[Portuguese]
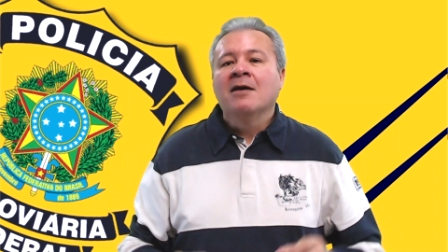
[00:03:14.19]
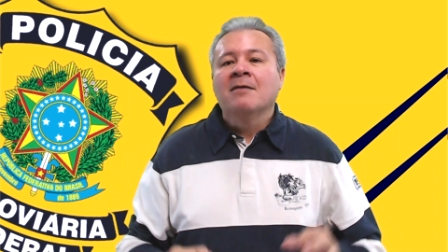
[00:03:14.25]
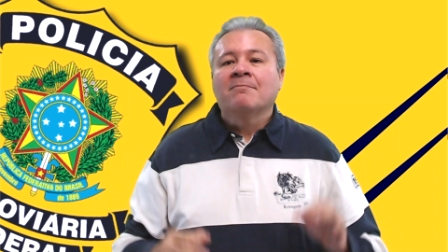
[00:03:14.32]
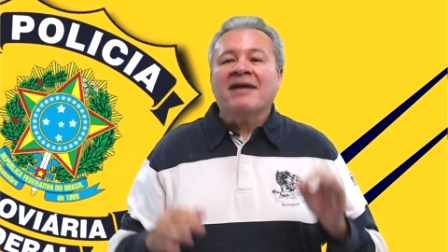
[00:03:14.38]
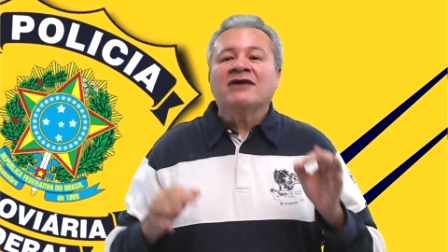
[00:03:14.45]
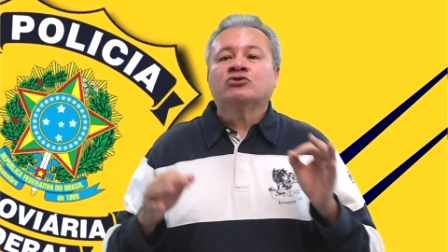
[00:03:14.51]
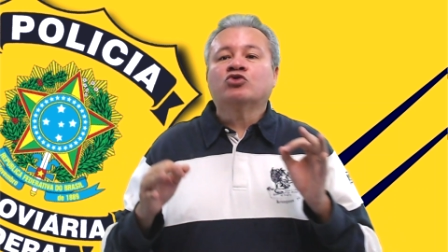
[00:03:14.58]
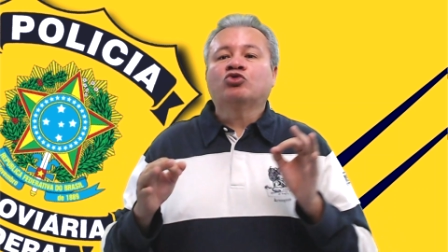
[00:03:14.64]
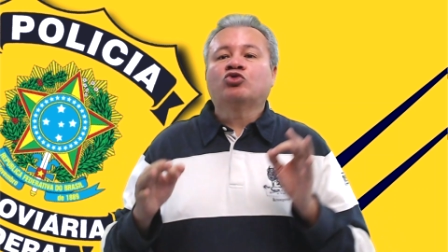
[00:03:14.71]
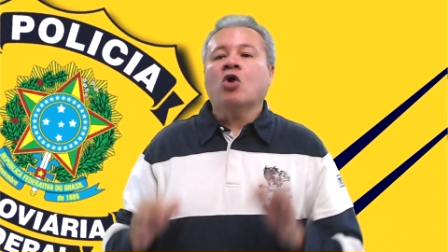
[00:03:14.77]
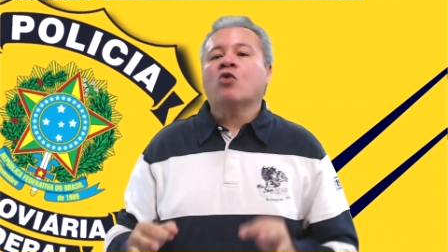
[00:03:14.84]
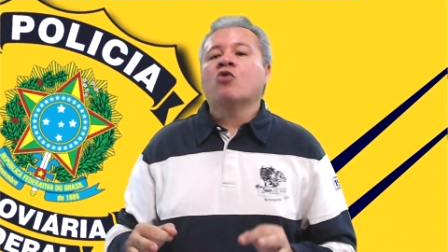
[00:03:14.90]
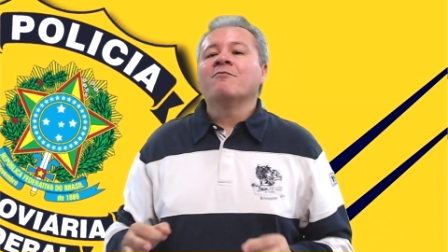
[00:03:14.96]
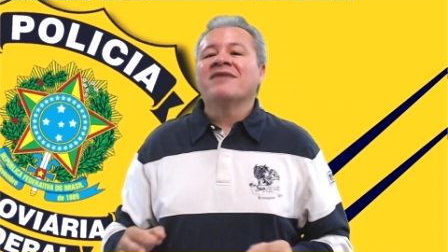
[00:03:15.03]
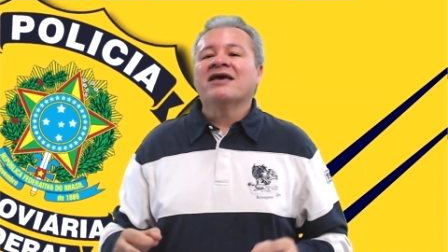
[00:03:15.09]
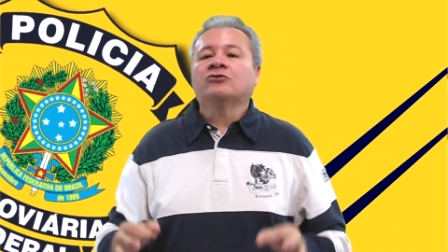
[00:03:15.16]
Mas o
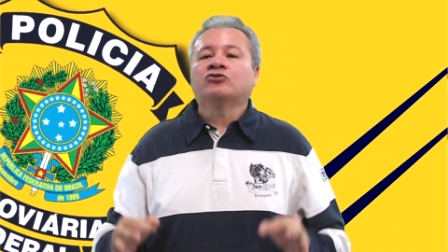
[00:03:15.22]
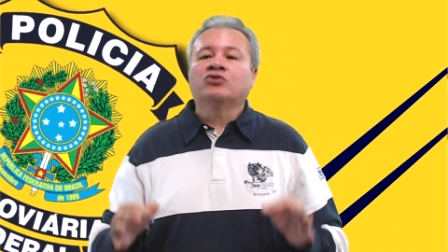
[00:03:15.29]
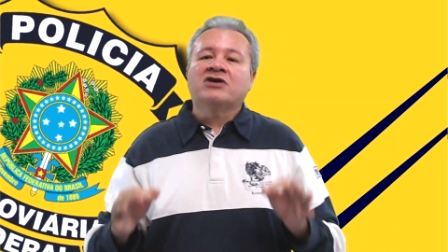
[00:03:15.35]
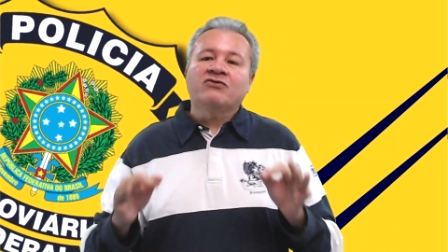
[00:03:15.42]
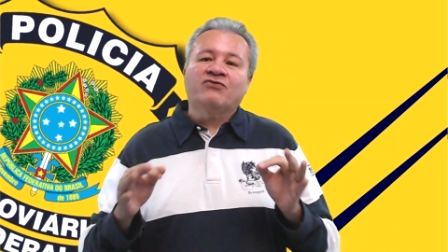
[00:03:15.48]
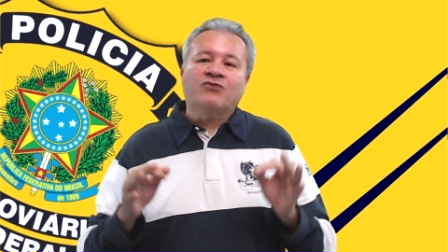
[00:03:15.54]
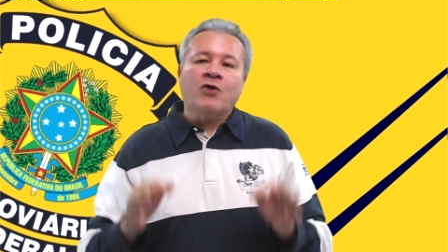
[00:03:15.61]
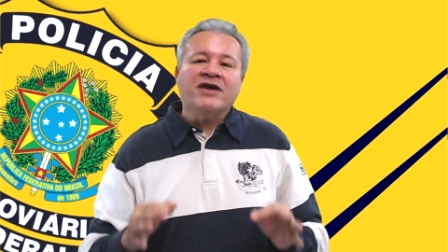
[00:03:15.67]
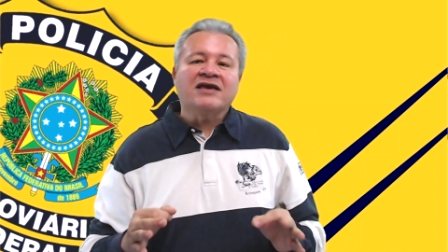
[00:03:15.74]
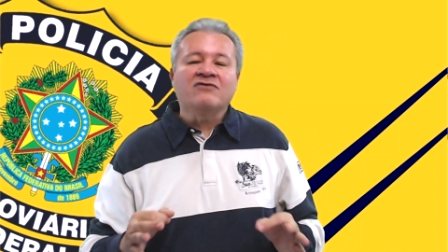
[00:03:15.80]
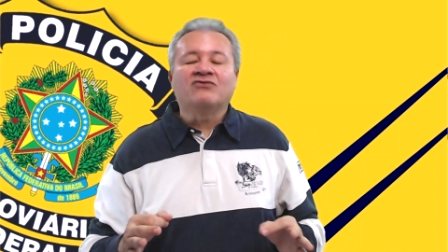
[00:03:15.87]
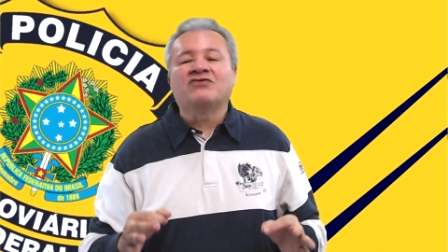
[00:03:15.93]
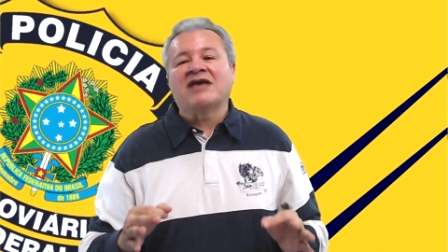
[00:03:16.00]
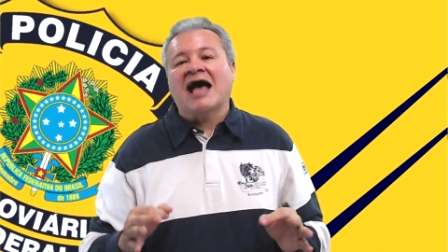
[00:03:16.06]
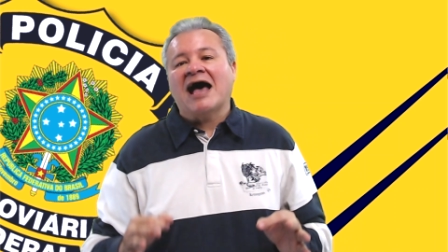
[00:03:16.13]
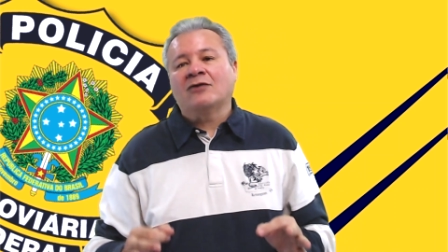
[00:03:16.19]
documento que foi
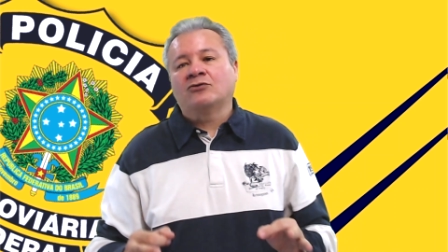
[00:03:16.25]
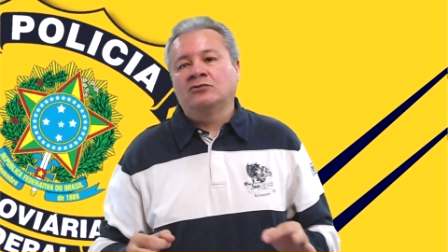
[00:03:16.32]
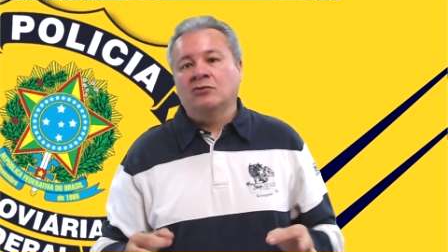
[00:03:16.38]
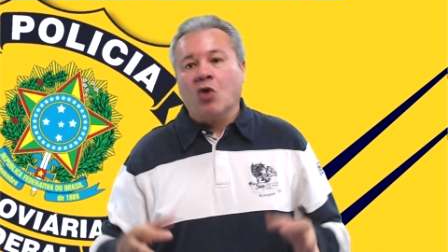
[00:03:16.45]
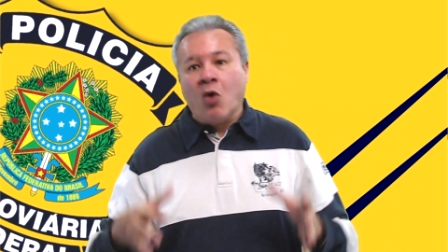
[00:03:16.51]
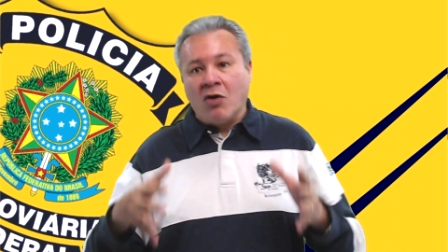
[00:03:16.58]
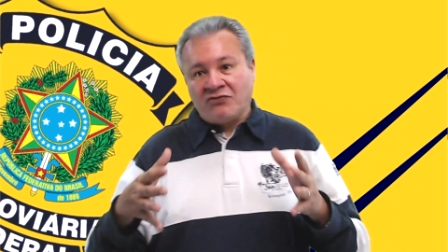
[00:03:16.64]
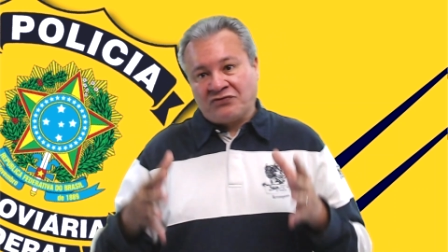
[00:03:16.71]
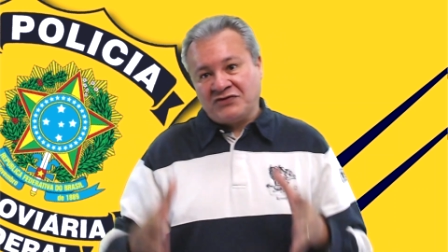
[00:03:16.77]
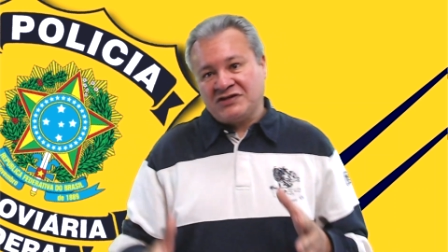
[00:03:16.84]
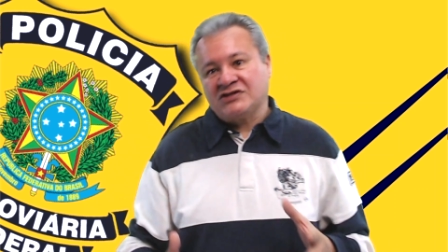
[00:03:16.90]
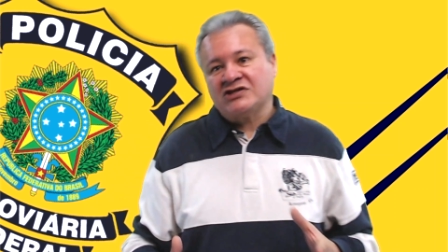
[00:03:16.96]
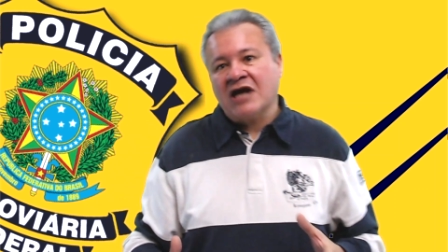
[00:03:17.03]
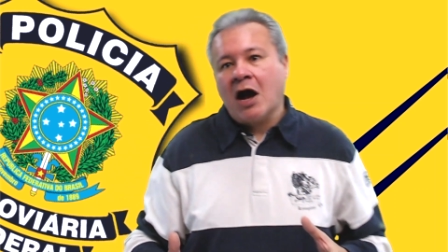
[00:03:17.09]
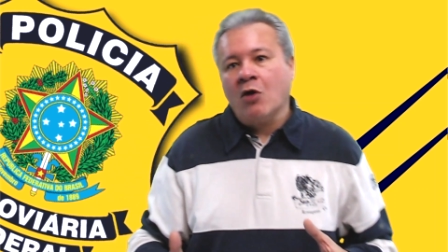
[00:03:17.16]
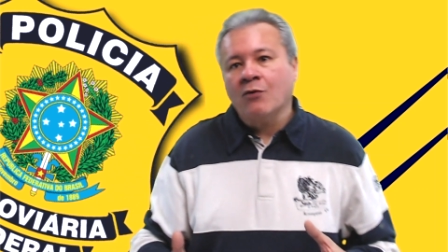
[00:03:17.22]
enviado
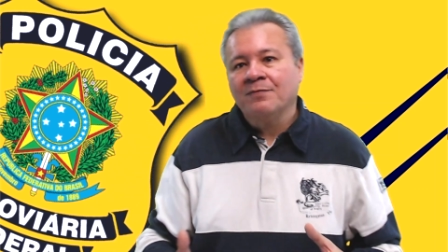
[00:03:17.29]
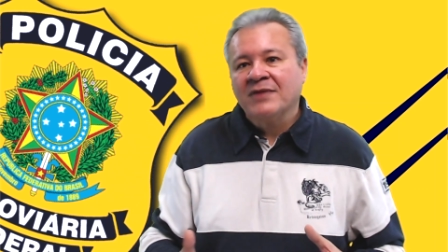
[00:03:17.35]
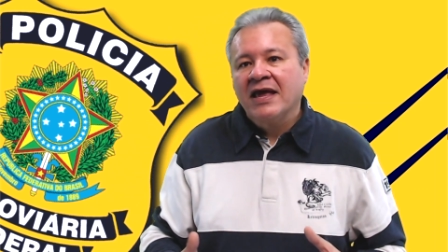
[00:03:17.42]
oficial